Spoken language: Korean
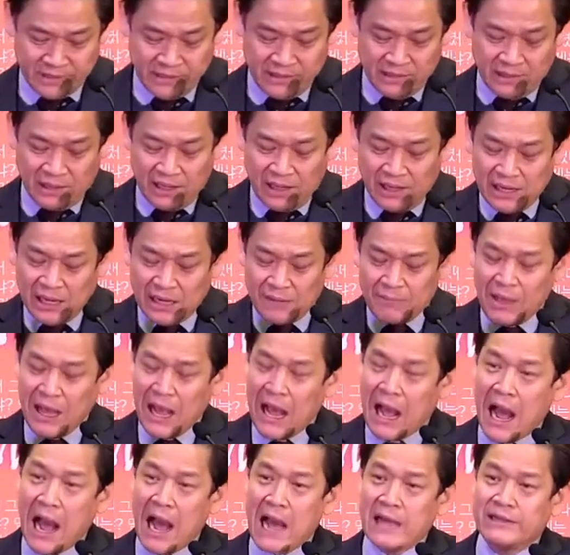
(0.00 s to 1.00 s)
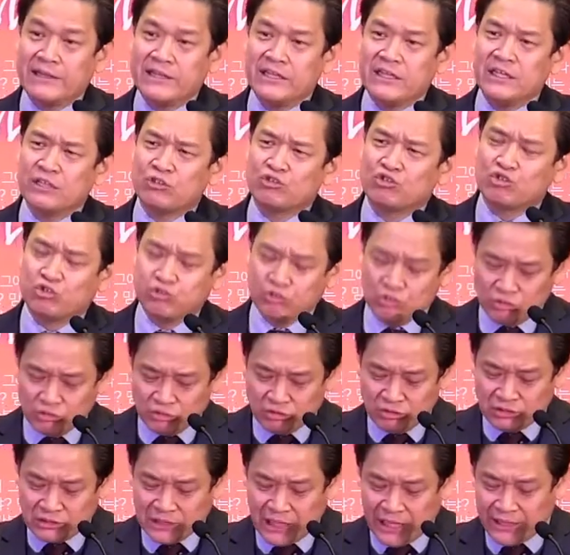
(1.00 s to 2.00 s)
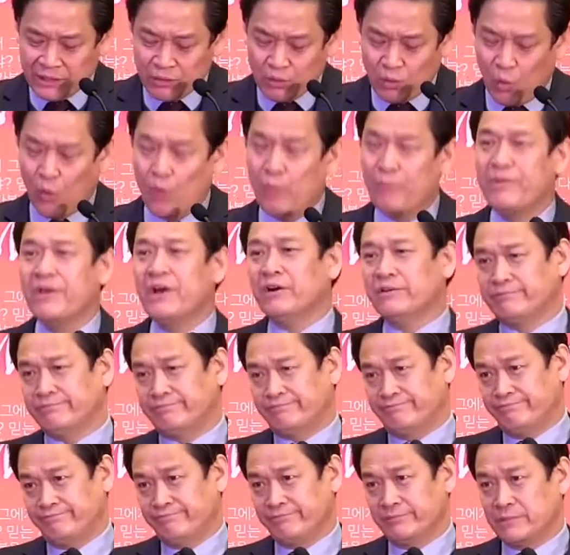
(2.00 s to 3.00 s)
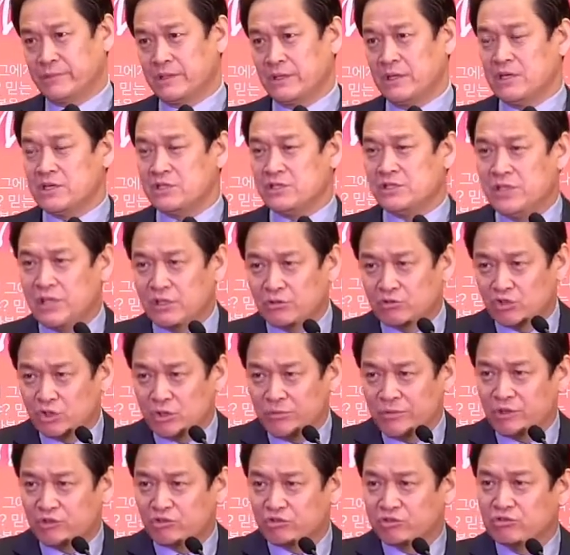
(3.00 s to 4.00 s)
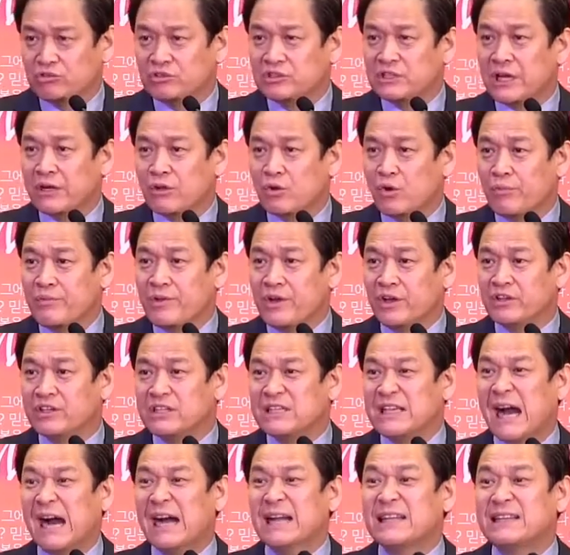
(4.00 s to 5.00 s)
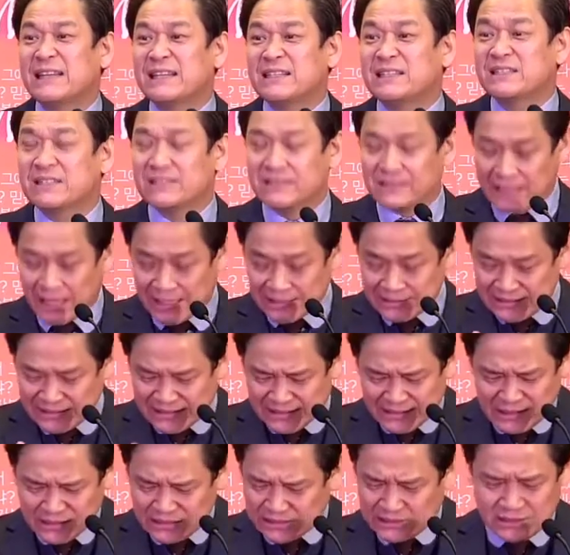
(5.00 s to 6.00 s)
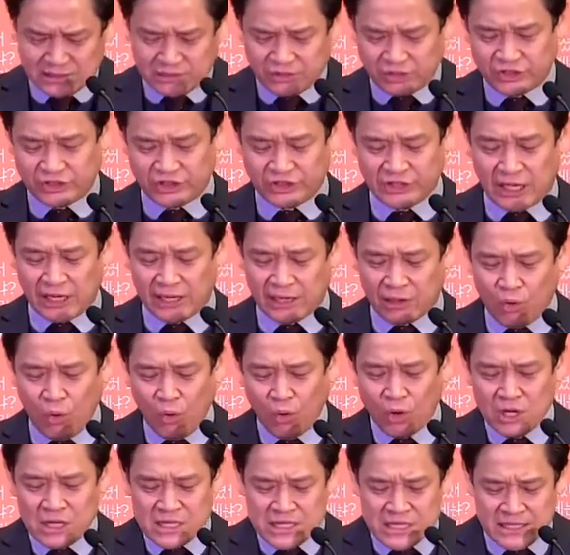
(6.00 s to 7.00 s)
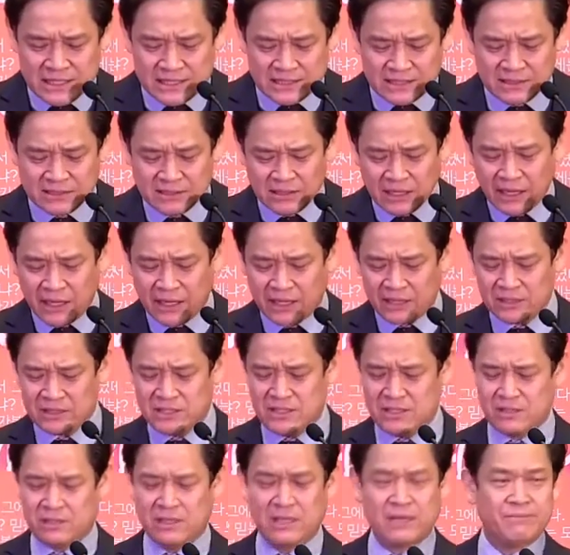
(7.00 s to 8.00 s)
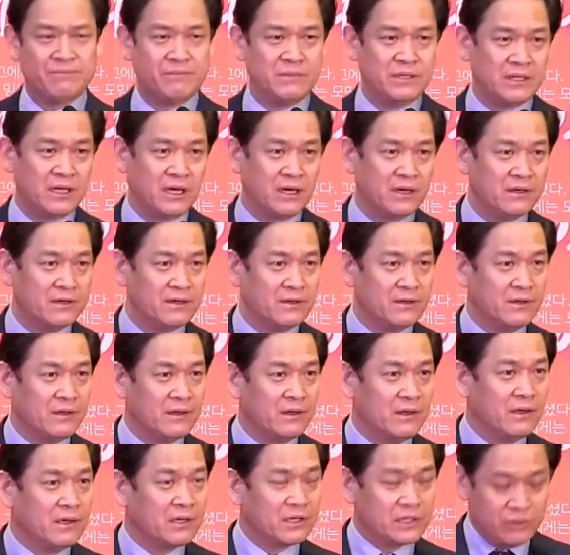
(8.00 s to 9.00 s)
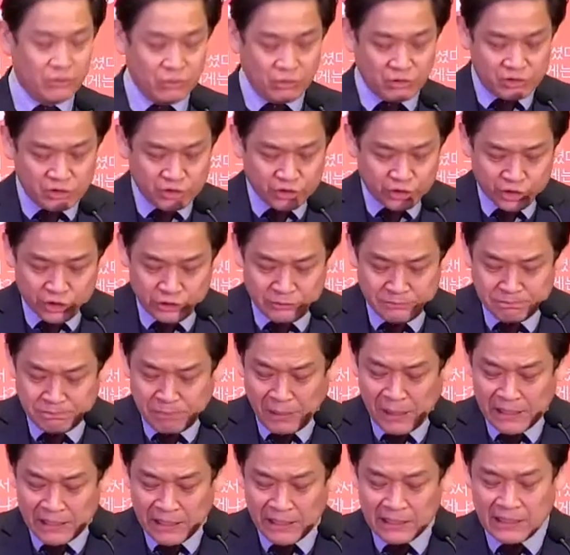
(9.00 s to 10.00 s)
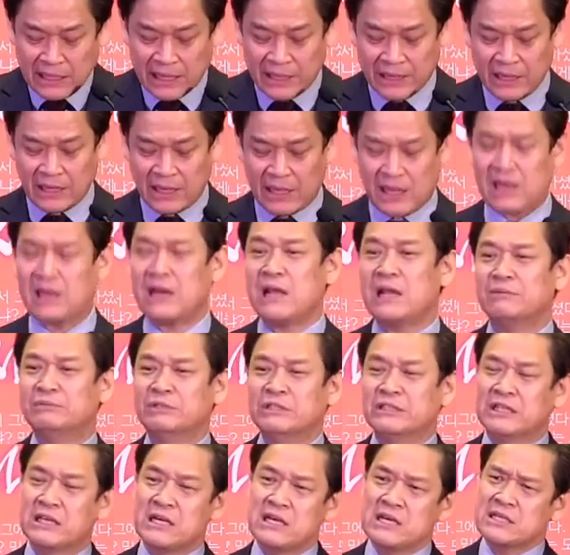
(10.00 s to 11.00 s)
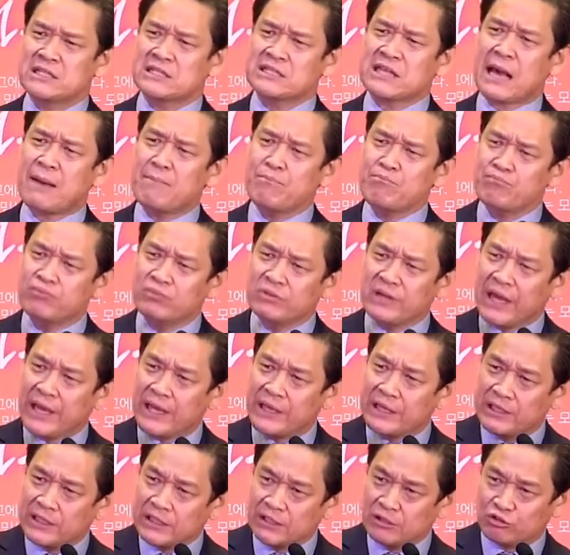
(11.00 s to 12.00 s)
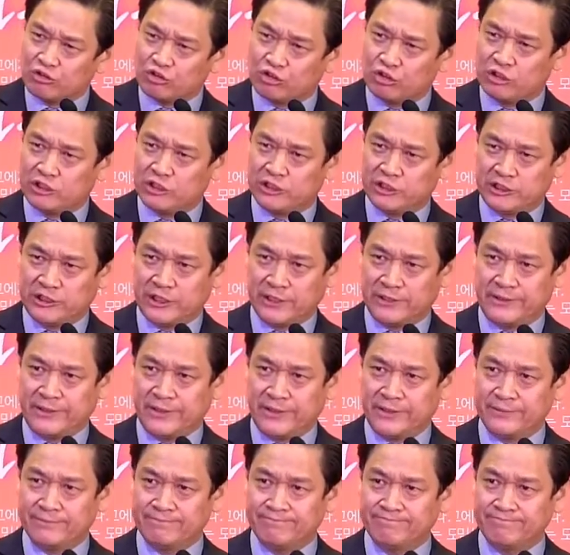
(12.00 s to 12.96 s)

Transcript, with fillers: 하나님의 아들이 죽는 날이 오면 예수님이 죽는 날이 오면 양떼들은 다 흩어질 것이다 라고 이 스가랴는 예언합니다. 그리고 그 심판의 날에 하나님은 3분의 1을 죽이시겠대요.